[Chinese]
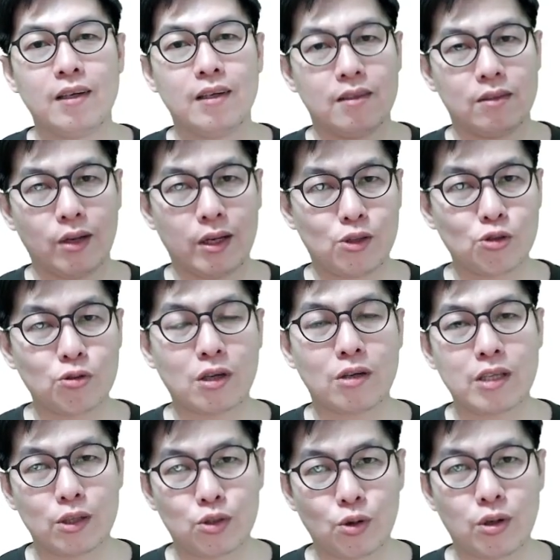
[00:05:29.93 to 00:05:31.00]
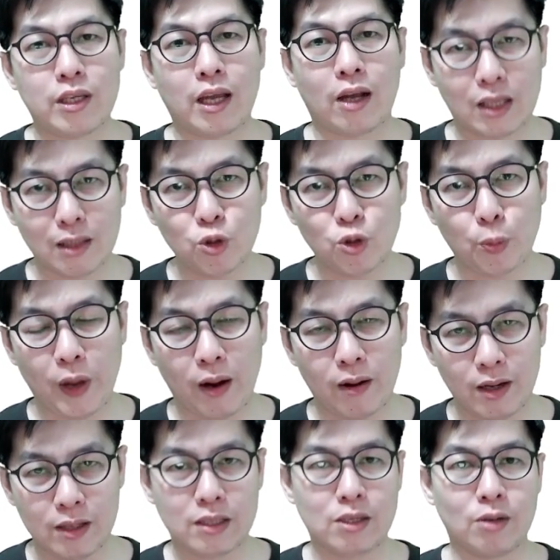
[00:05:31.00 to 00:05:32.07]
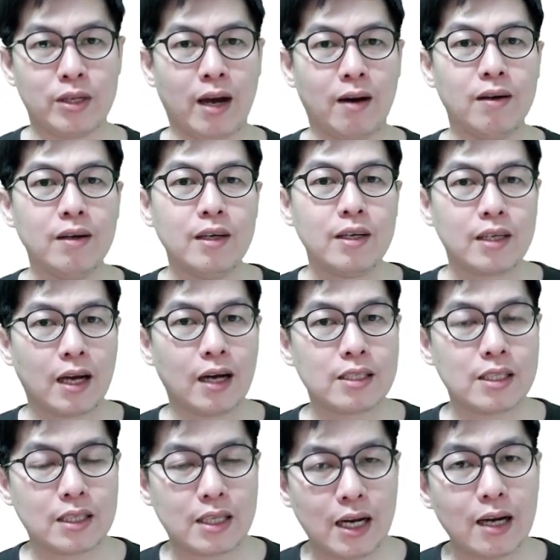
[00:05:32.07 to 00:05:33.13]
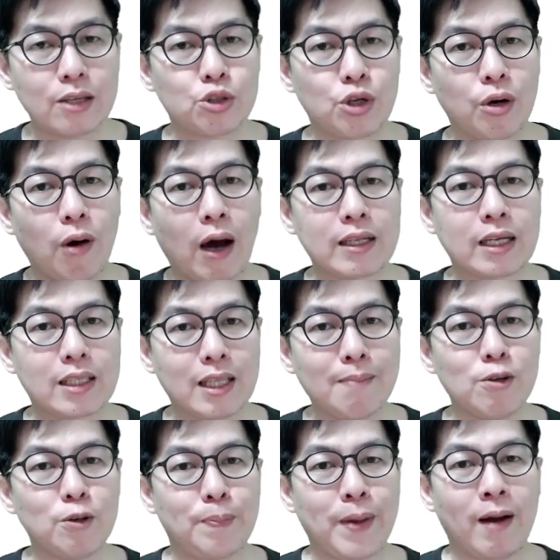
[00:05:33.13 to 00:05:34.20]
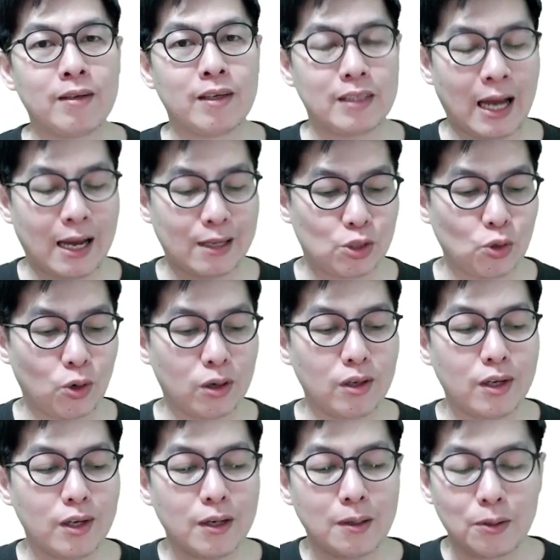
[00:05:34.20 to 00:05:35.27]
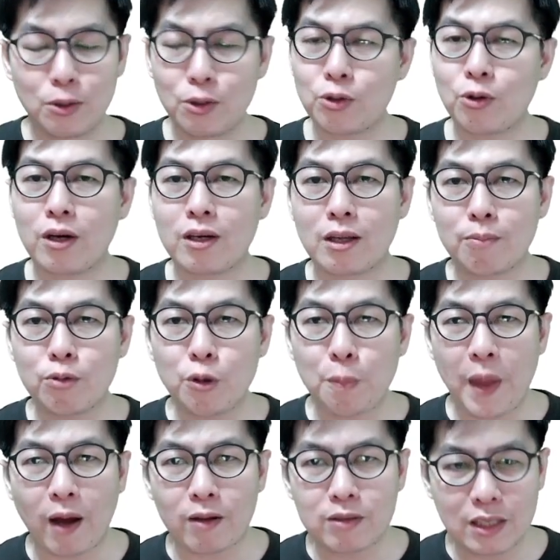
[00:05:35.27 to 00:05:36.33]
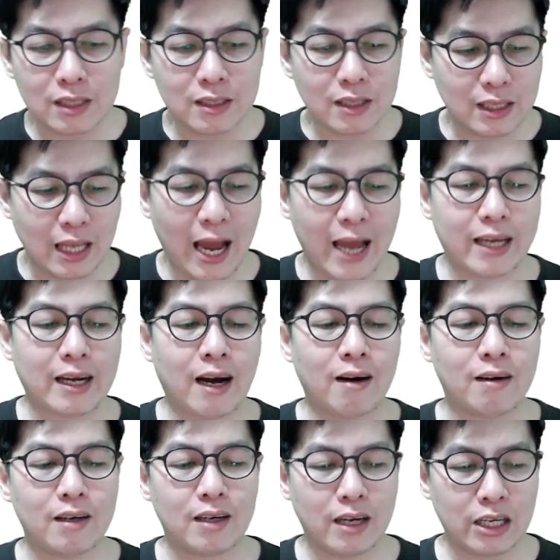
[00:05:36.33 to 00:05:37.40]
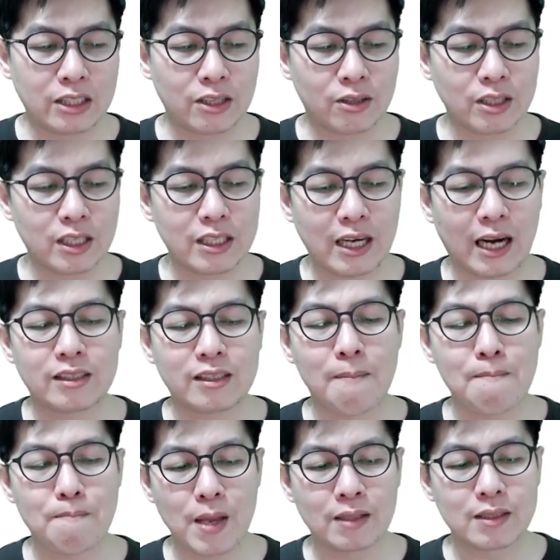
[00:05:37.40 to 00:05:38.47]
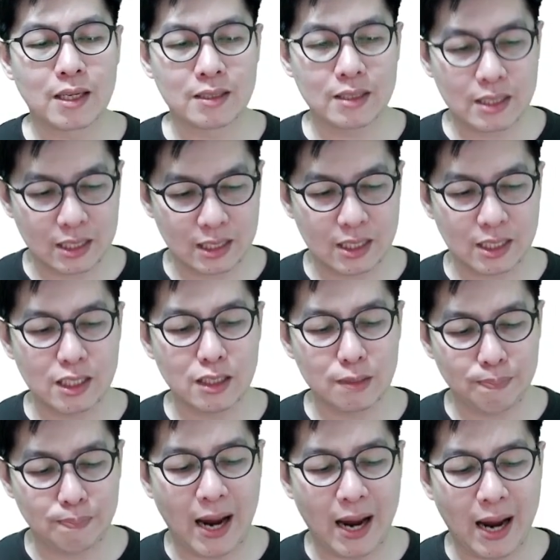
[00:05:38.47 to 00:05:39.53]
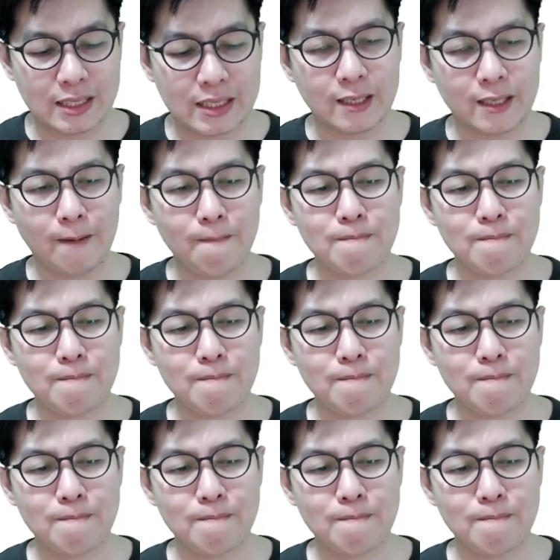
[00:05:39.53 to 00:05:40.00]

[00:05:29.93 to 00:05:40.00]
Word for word: 对，书中也说要定目标很重要。可是科学化的定目标呢？他说，如果你目标定得太高，很容易让人变成失败者。